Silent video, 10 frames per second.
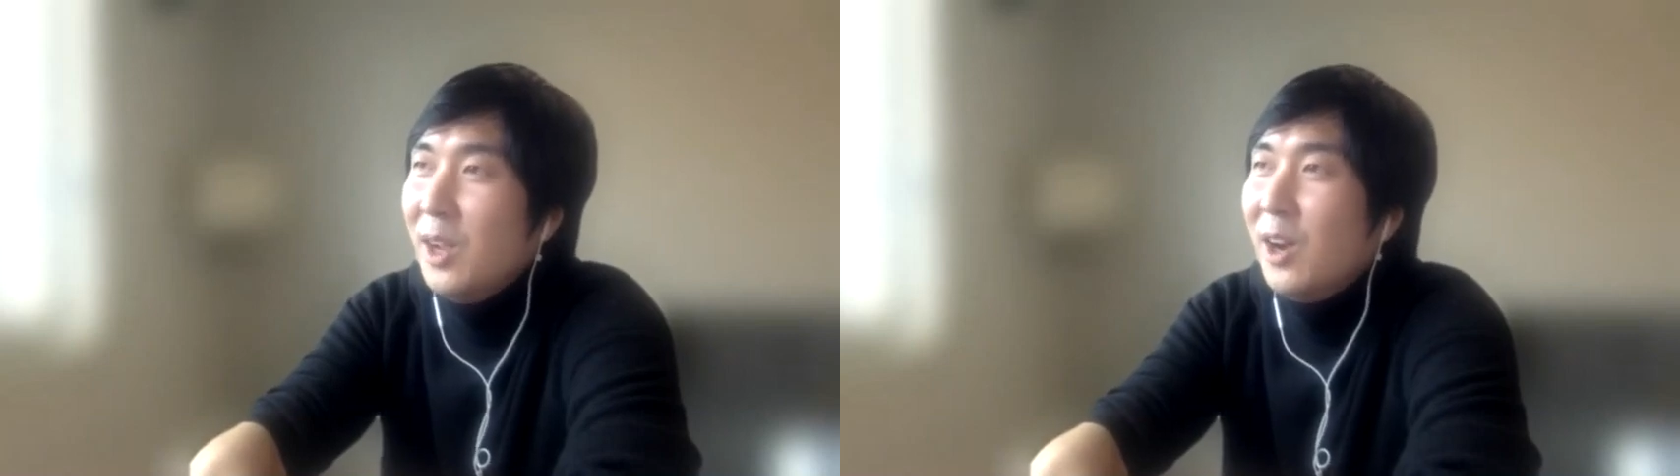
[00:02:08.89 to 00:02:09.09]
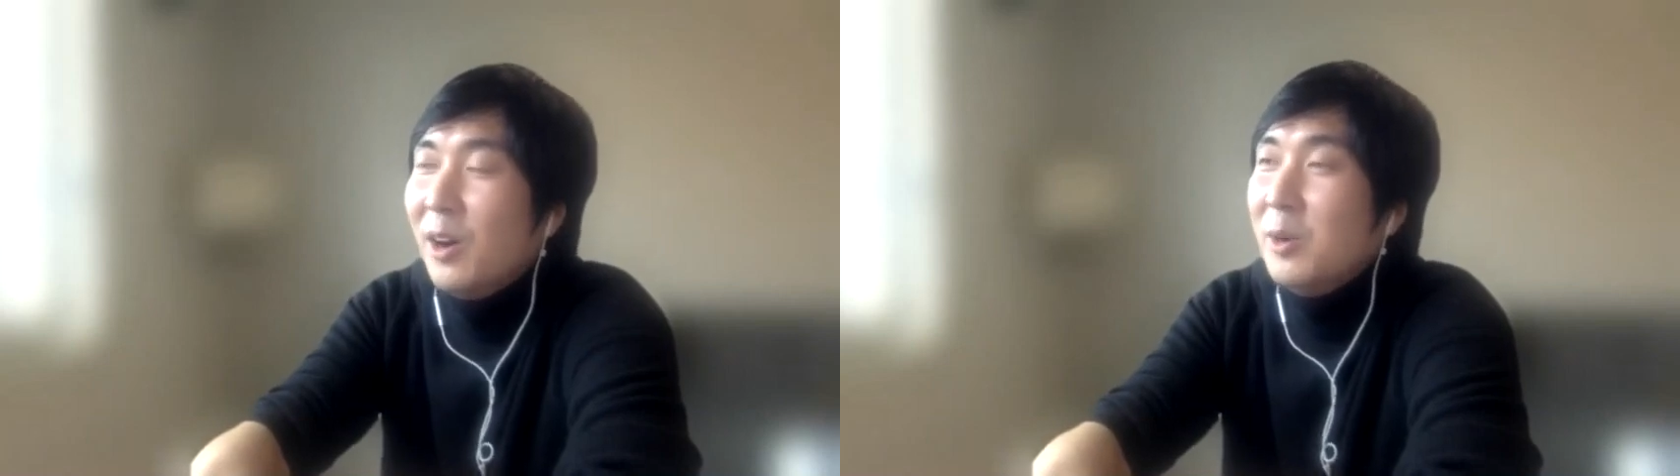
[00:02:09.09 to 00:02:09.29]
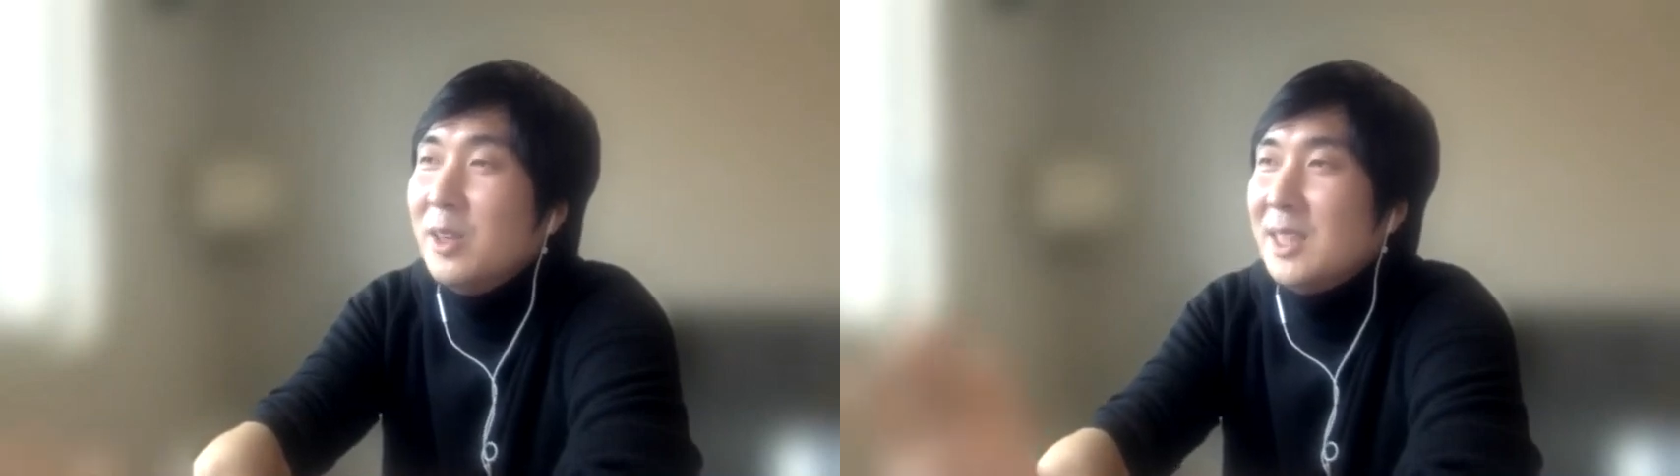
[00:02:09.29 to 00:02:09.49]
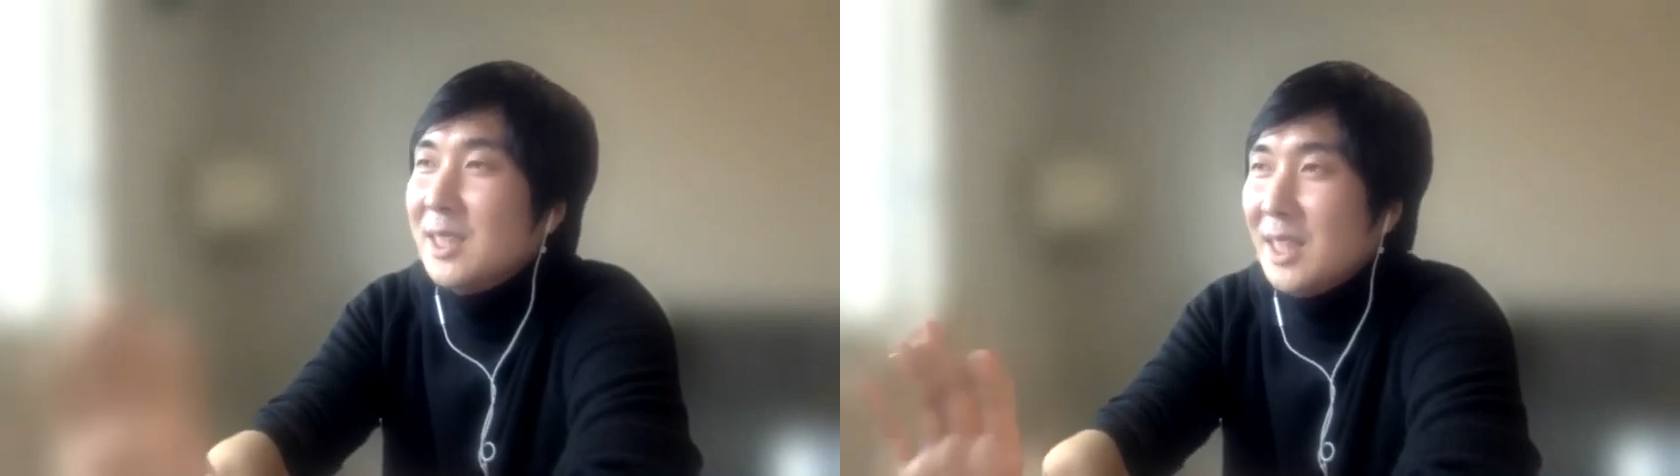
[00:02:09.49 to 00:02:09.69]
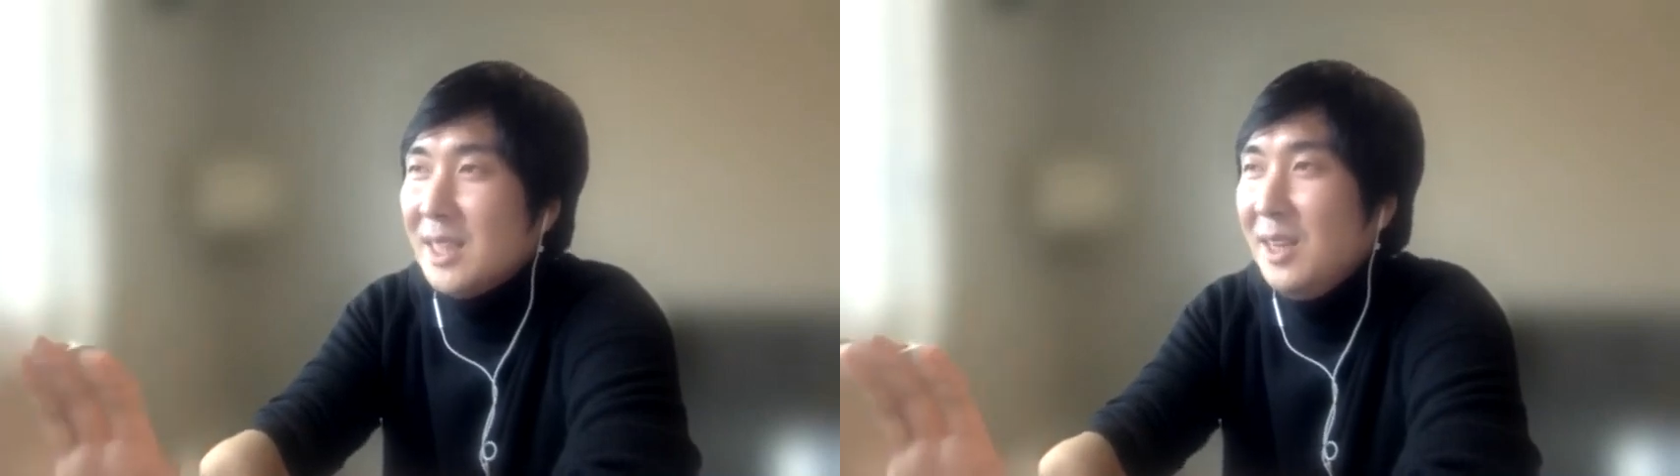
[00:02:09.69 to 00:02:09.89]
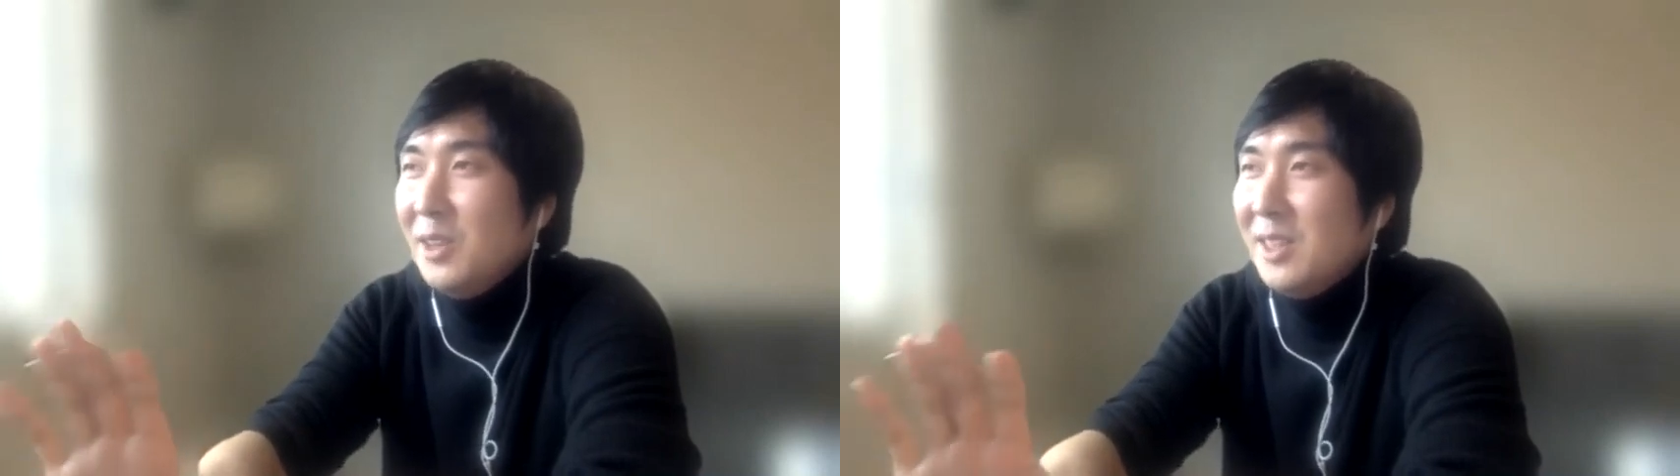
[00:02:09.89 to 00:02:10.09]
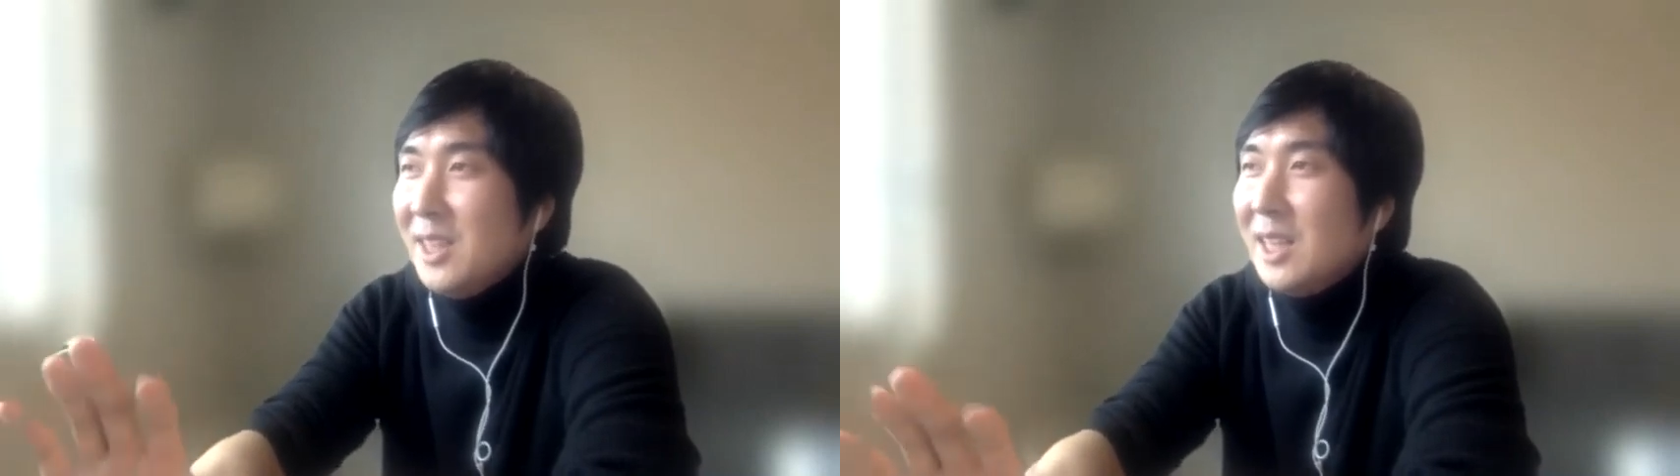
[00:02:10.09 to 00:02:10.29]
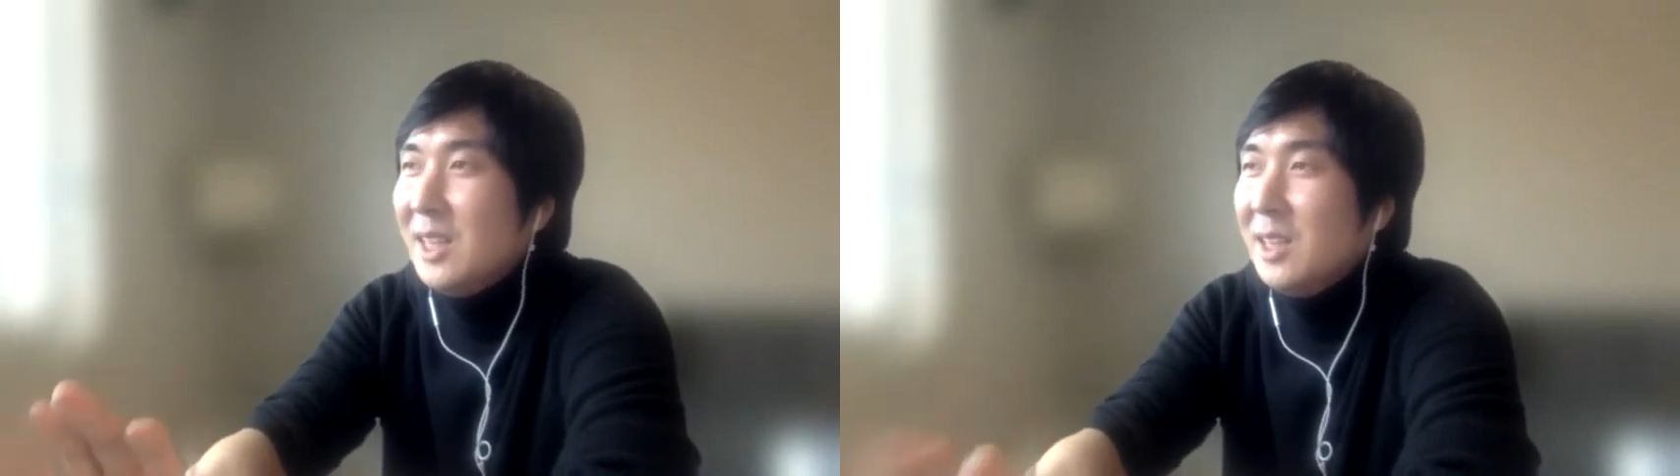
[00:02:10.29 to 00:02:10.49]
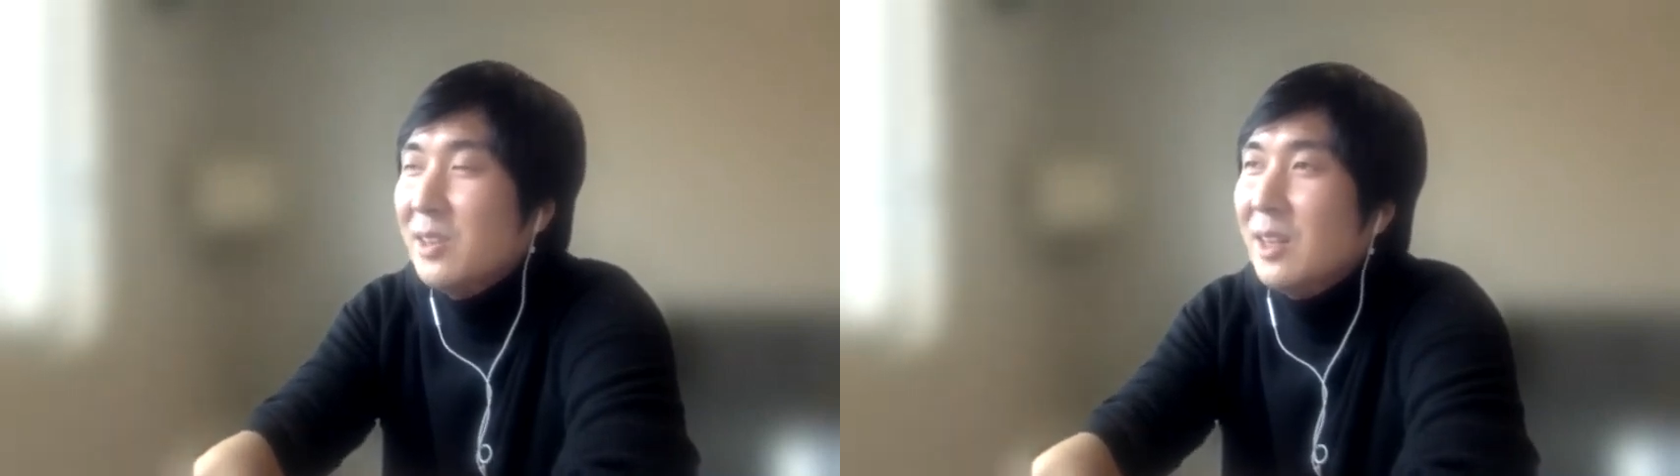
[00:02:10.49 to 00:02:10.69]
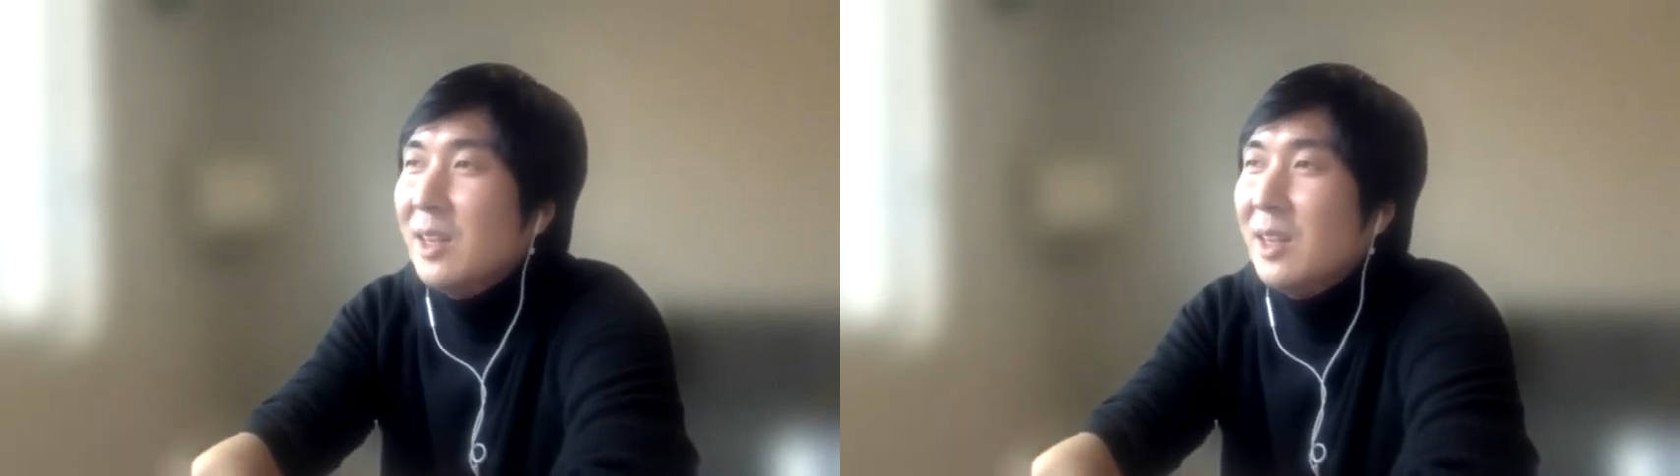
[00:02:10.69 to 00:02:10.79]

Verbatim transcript: 어머니를 제가 탓하려는 게 아니에요.